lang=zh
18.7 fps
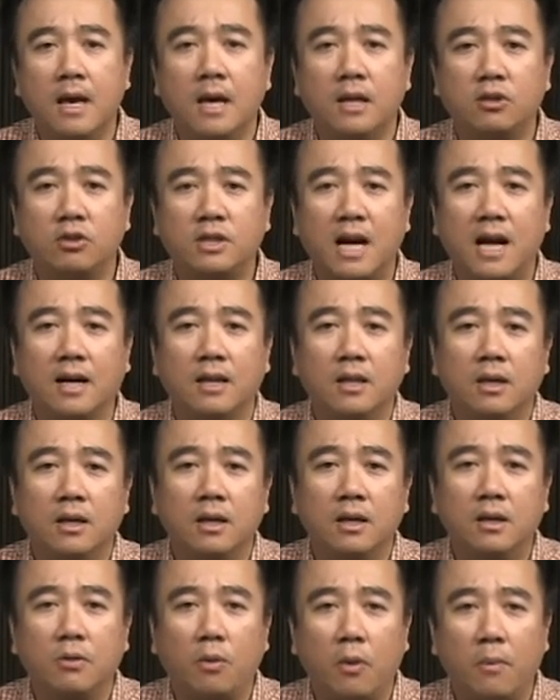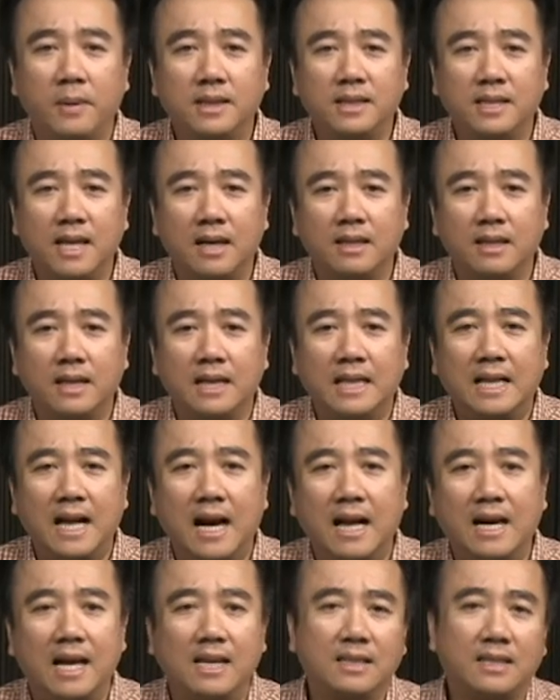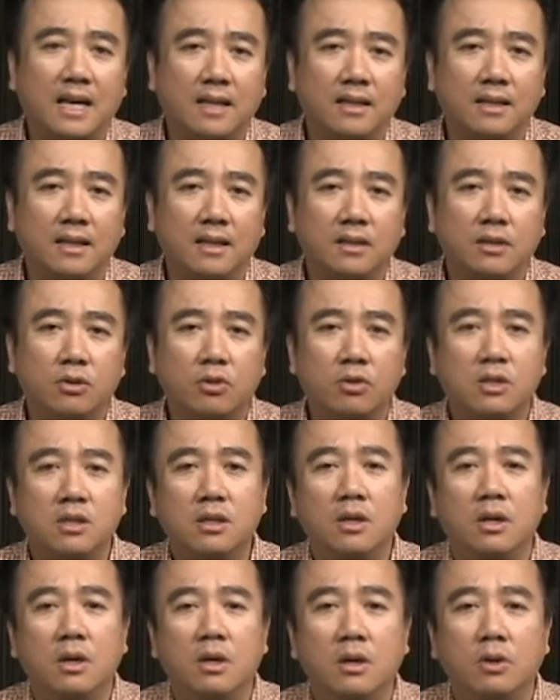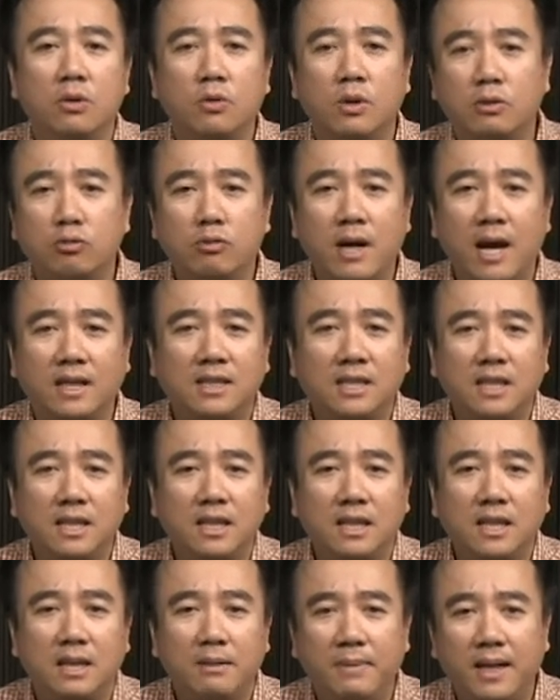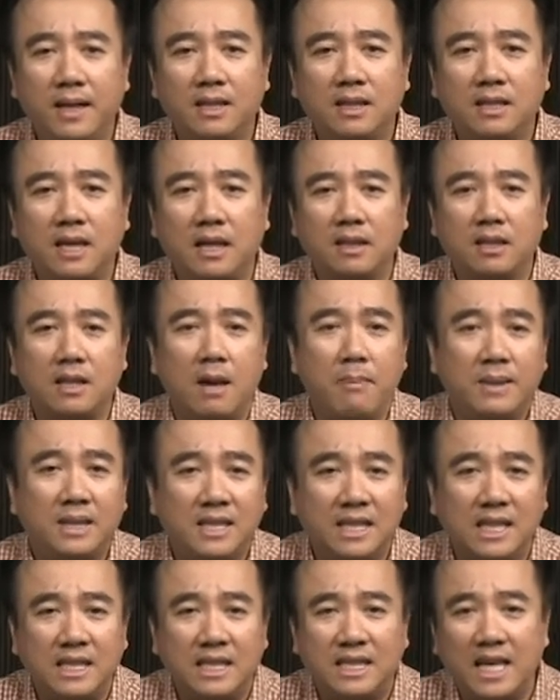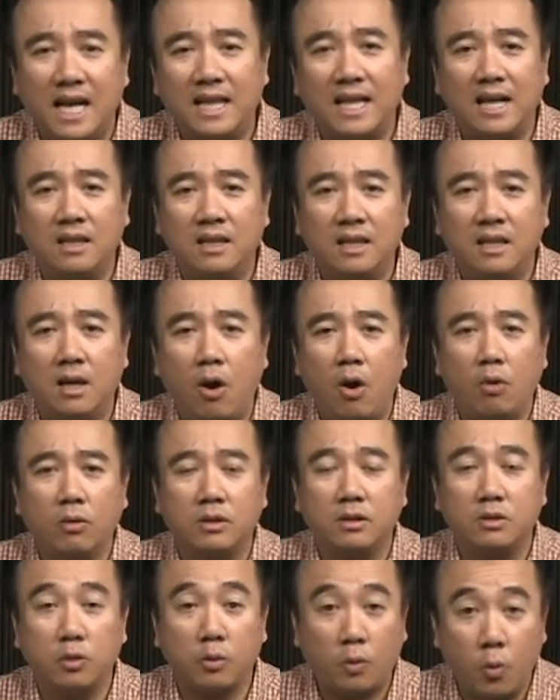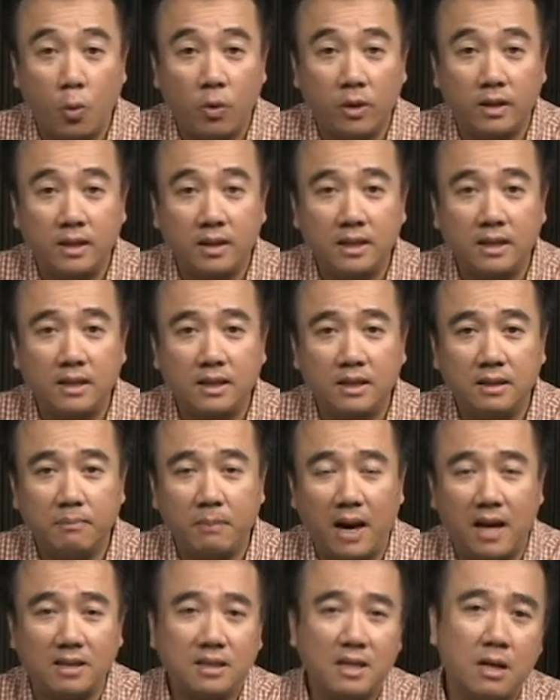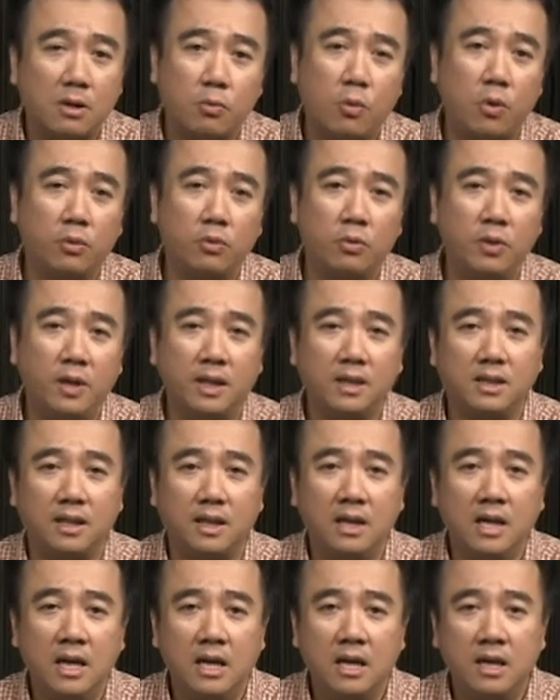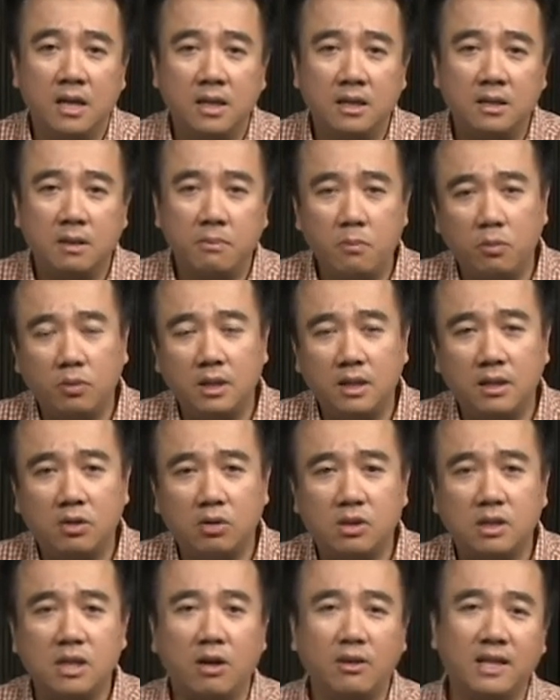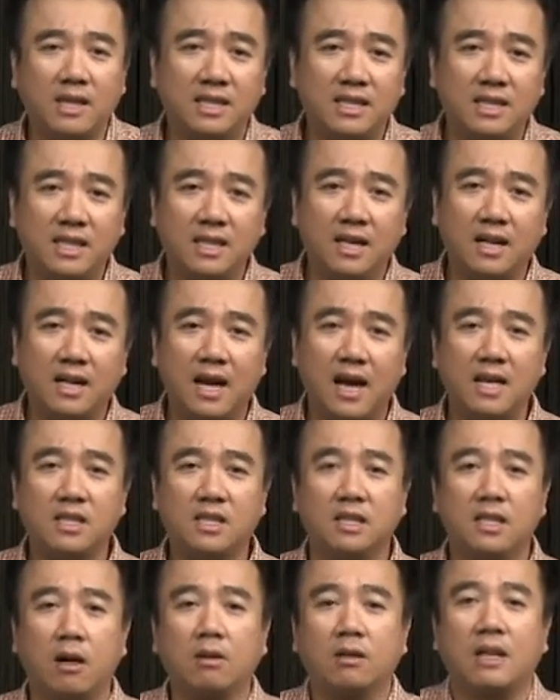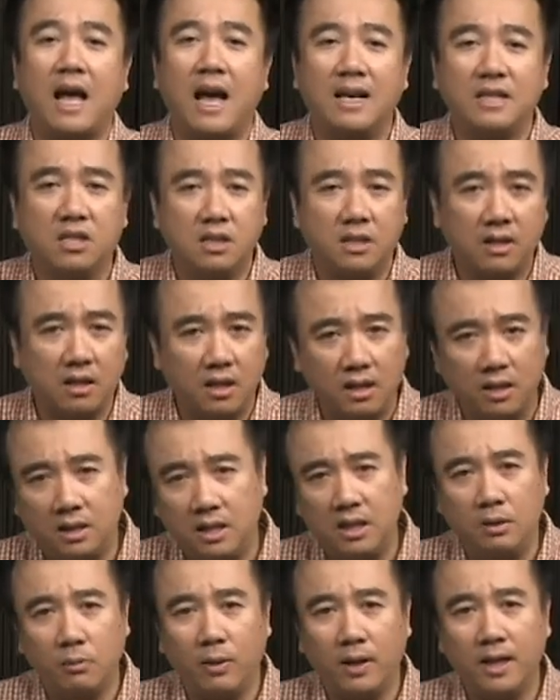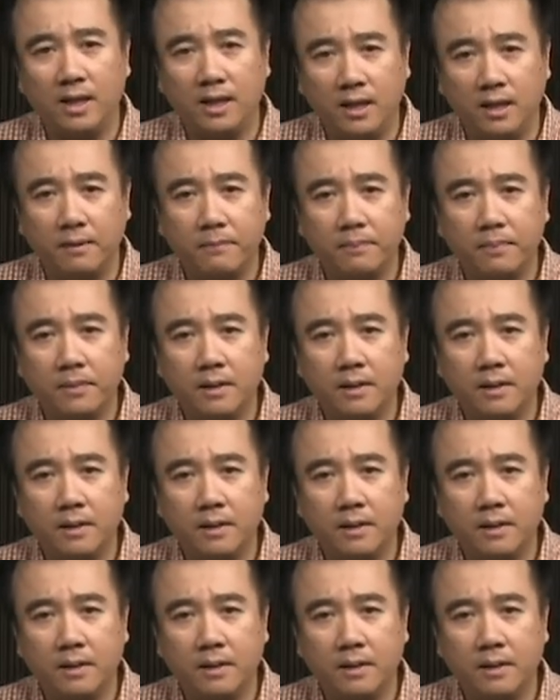就像我们讲的，刚刚讲的，就是。约书亚记里面讲的，他们进迦南地后就过，马上过逾越节，这目的就是要一个新的开始，要开始得地为业。